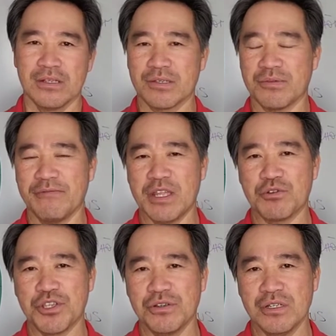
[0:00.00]
Trong những video
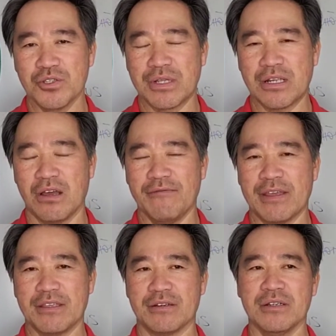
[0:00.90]
trước tôi đã nói
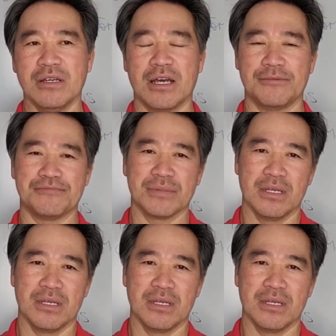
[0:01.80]
về những uh,